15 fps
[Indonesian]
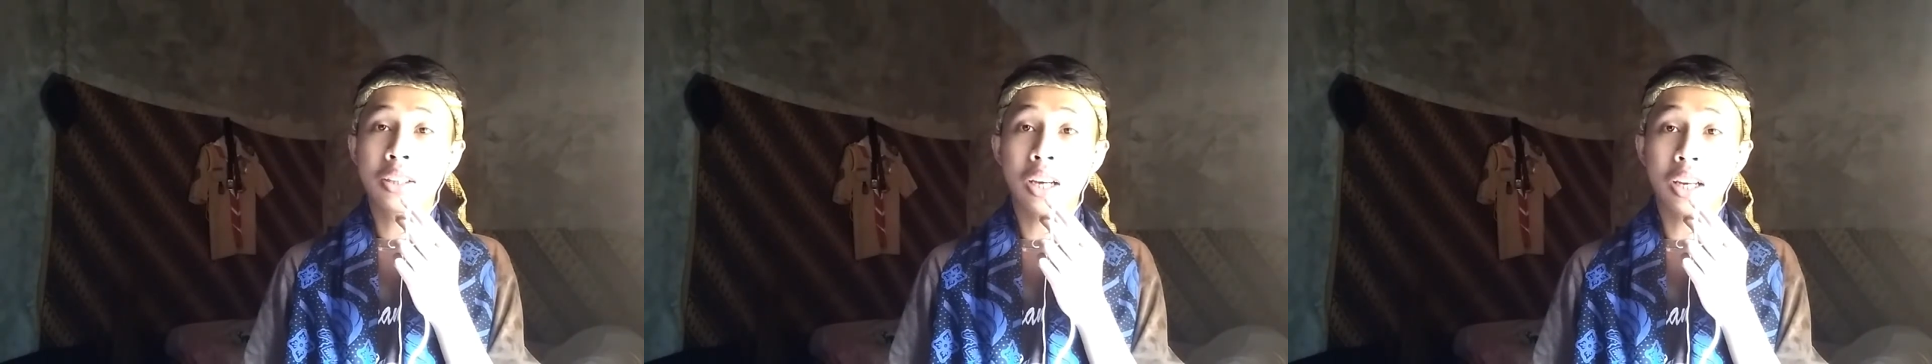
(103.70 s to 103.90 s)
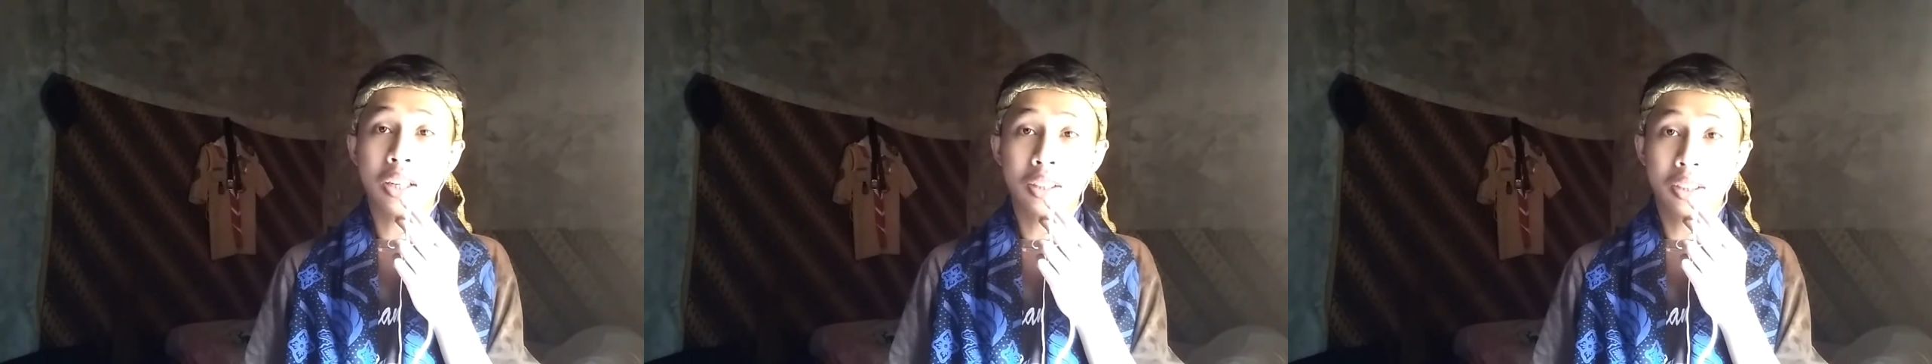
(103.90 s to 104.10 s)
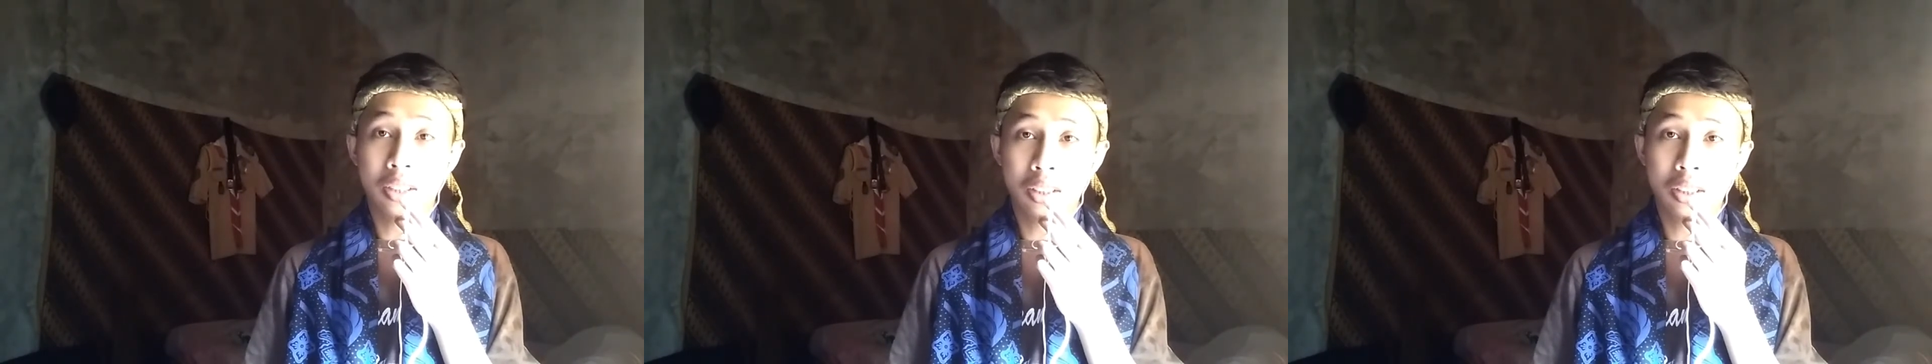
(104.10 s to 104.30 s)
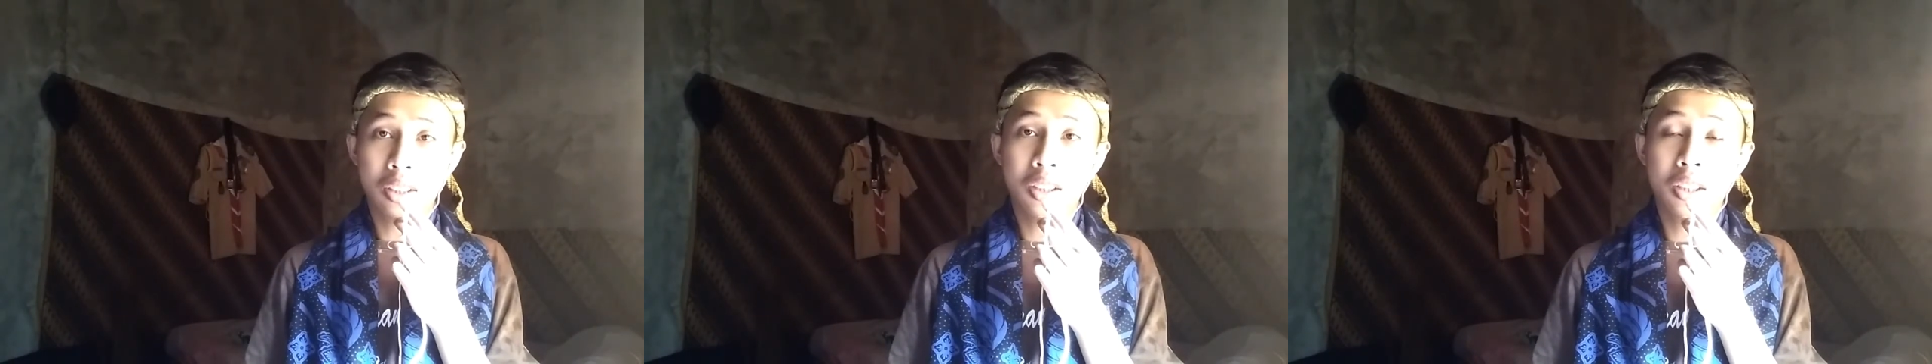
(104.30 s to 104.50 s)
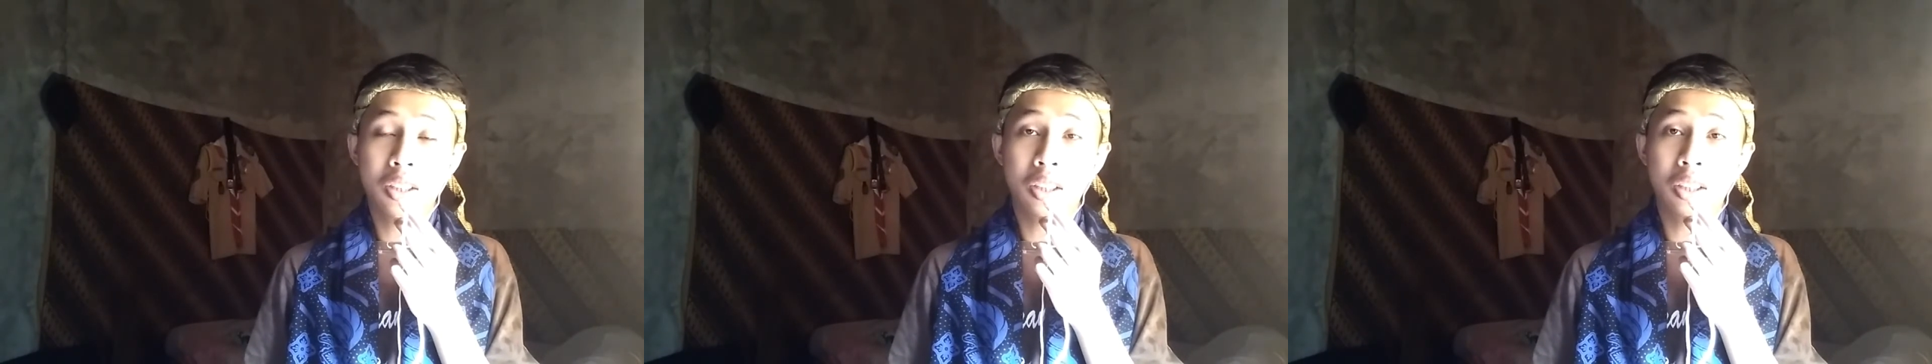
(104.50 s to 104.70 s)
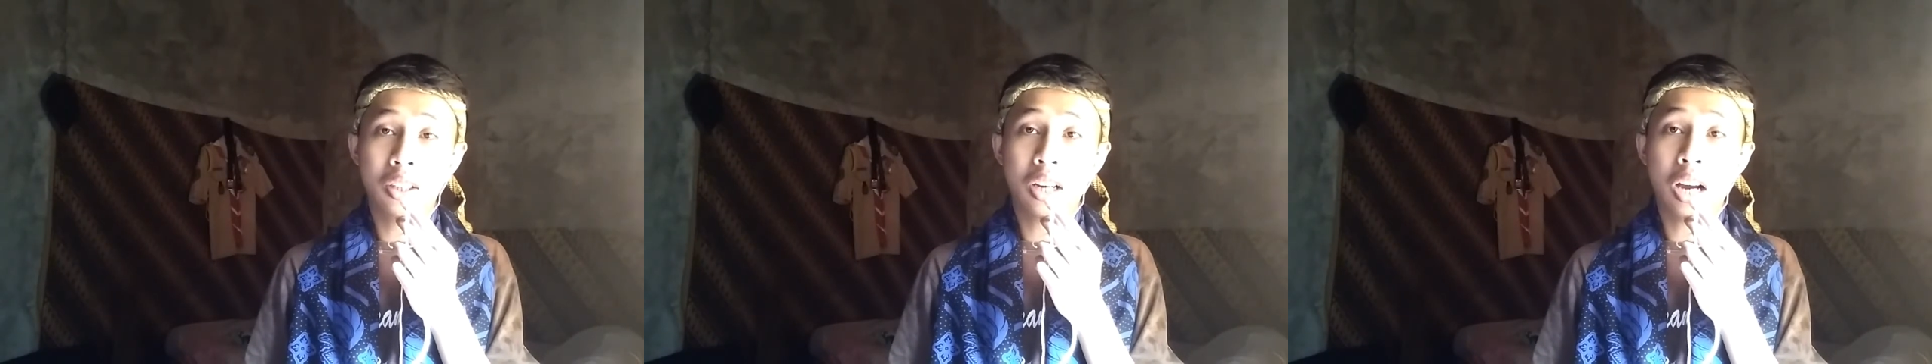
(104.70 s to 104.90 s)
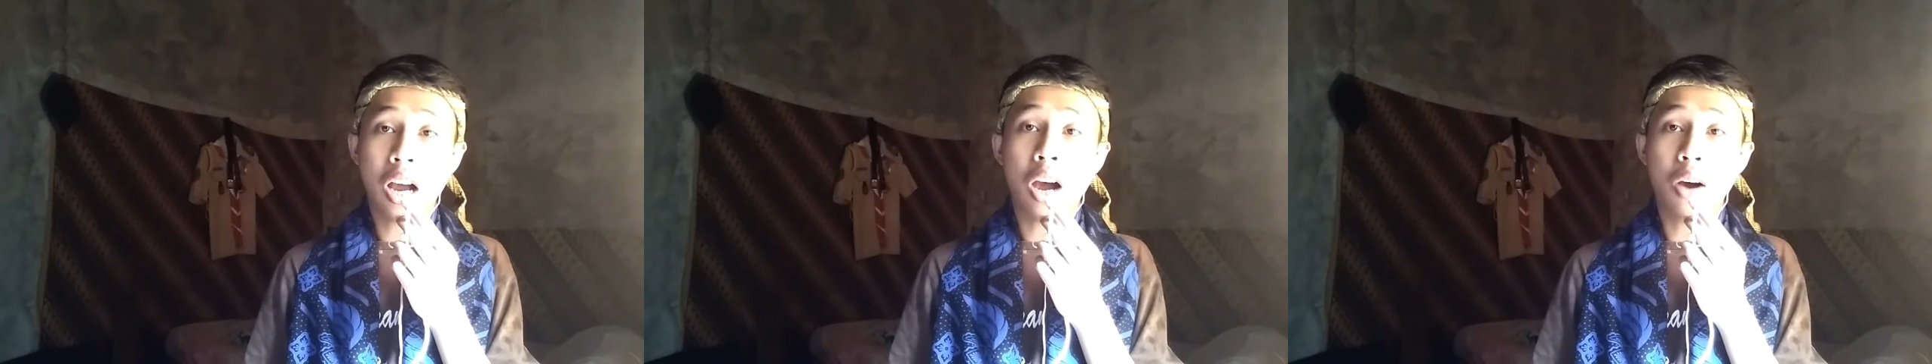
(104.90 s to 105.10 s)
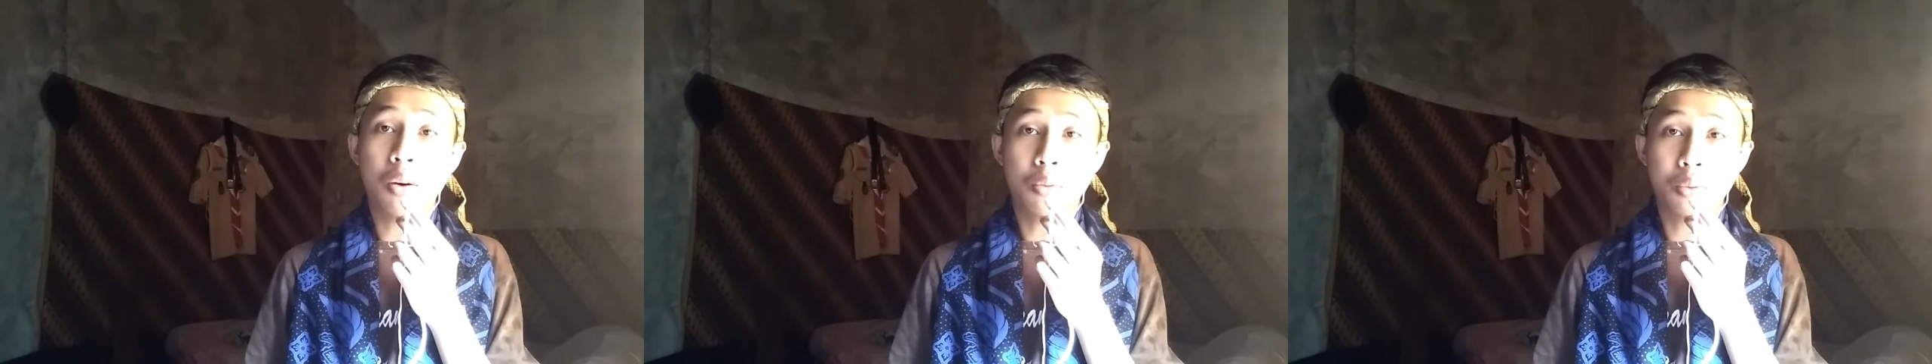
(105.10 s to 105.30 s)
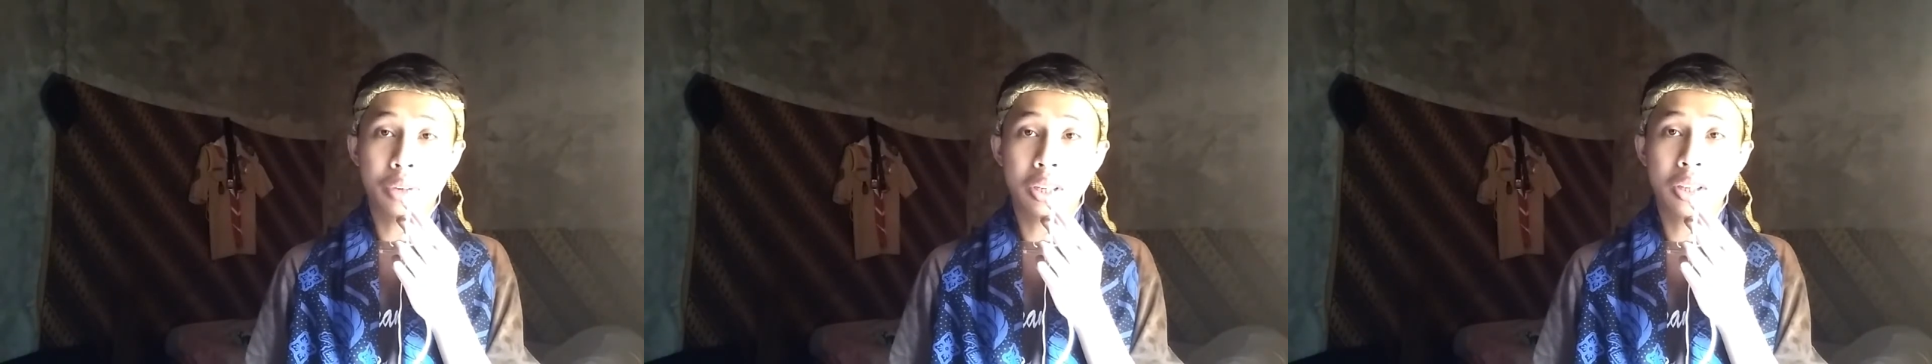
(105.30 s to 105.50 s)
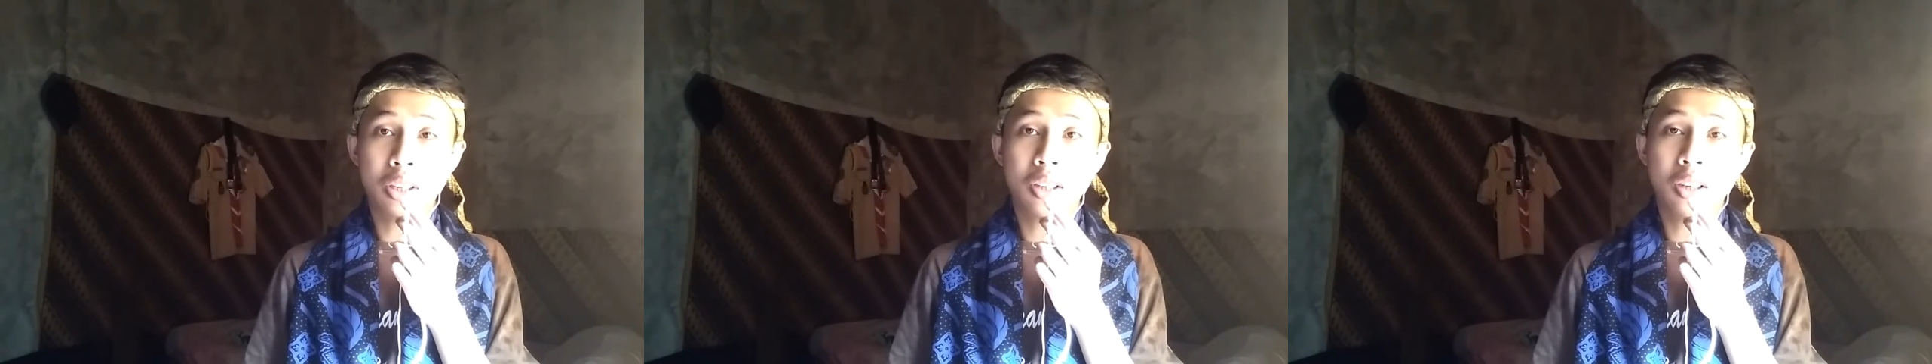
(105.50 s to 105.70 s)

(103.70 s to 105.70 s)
Jadi di Kawi